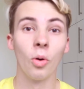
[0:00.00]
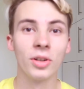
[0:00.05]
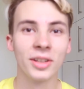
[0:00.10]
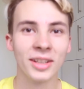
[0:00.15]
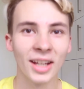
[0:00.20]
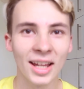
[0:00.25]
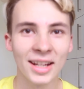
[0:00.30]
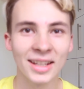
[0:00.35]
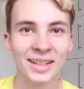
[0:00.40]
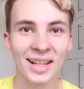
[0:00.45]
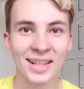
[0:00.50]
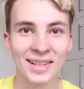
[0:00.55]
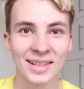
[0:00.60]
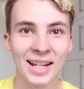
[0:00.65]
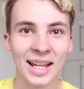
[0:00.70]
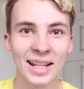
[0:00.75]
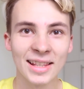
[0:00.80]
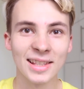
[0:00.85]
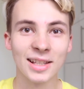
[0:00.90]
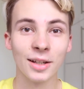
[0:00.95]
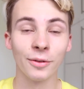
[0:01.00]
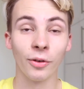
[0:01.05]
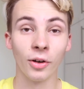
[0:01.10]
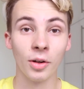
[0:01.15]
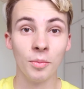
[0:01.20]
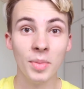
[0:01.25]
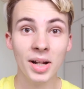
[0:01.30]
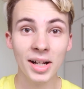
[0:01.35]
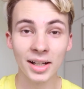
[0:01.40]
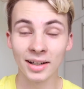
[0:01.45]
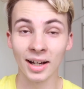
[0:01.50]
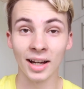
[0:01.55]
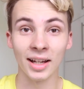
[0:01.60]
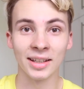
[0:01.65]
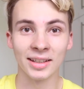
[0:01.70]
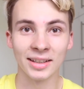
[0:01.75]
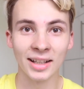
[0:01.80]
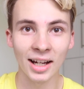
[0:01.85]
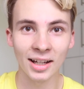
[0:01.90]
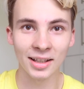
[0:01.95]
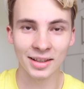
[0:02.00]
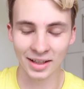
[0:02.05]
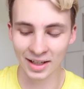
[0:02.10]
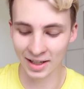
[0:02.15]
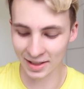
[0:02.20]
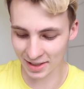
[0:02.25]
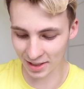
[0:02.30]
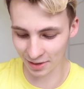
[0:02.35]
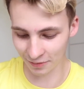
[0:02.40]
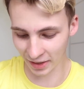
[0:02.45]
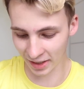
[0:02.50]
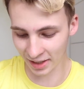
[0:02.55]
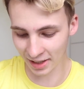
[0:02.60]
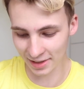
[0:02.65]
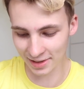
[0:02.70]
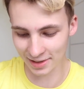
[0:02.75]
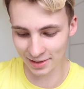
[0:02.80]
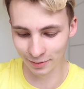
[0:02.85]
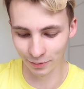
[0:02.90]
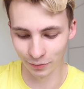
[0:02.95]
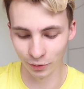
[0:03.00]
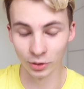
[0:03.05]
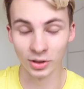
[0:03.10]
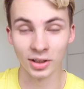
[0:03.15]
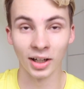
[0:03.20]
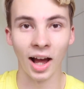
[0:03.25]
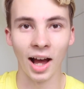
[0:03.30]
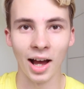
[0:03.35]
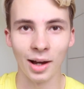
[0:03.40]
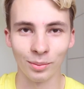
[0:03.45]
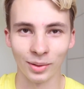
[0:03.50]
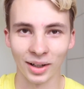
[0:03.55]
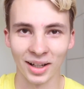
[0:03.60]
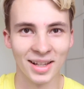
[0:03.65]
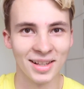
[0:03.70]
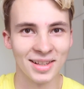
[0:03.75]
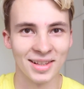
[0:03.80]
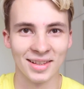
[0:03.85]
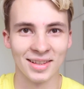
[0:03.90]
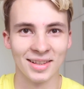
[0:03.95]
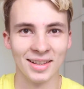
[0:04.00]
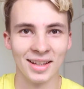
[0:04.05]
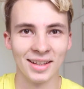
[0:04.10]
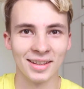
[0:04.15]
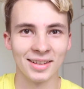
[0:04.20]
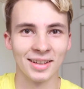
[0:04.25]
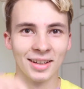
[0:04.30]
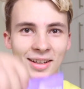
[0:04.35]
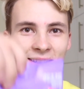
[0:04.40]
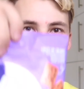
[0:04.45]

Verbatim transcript: Und dann das letzte von Milka, ich dachte erst, das wäre Katzenfutter, aber ist es nicht.